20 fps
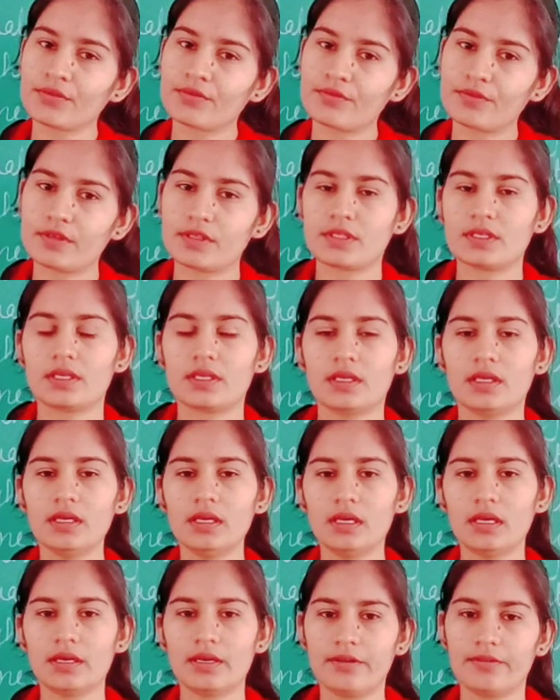फिज़िकल
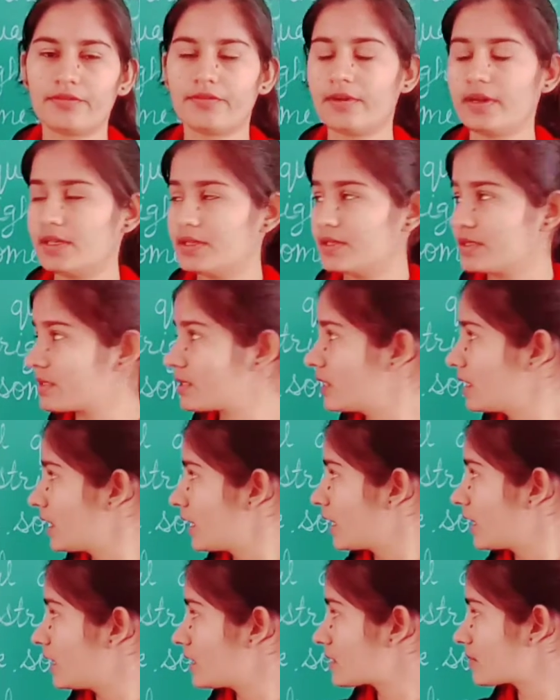डिफरेंस
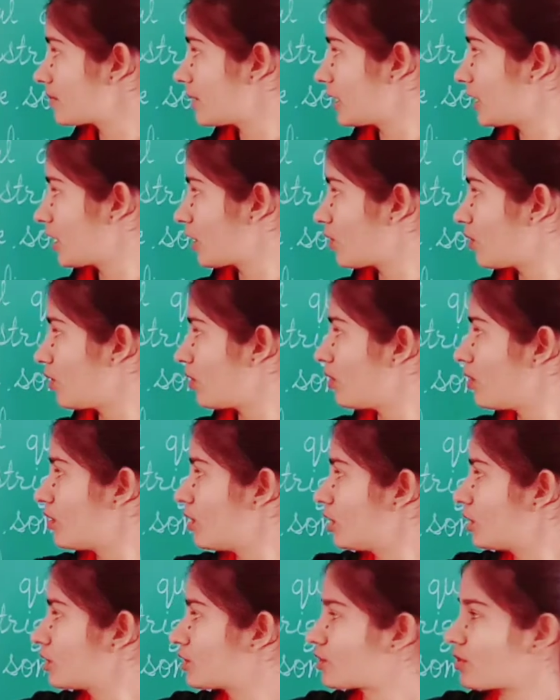इसमें देखो
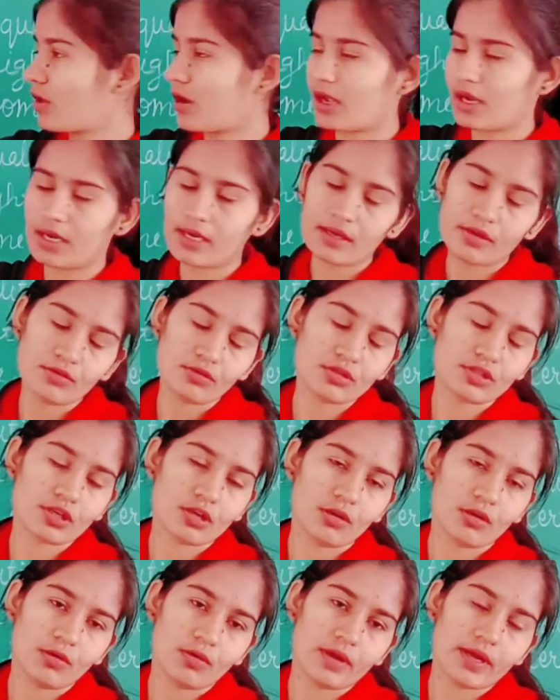टॉल कुछ
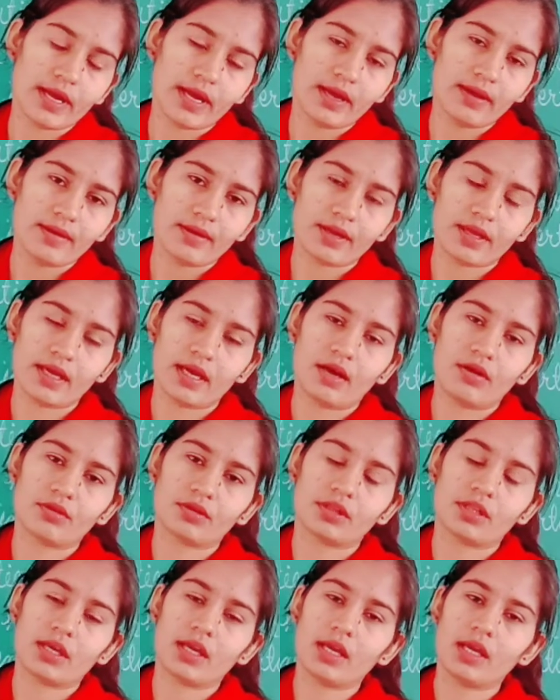लोग हैं क्या
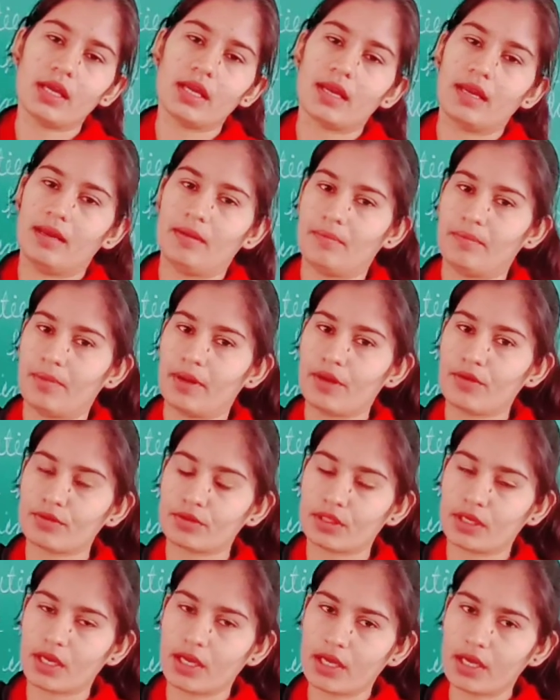होते हैं लंबे
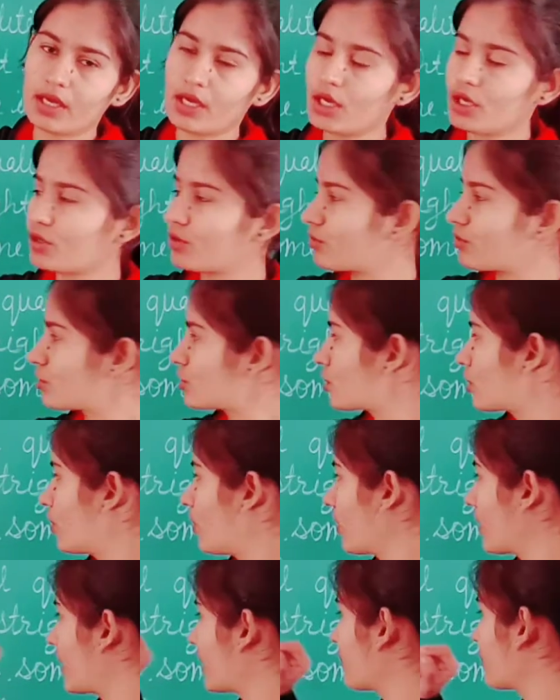होते हैं कुछ लोग हैं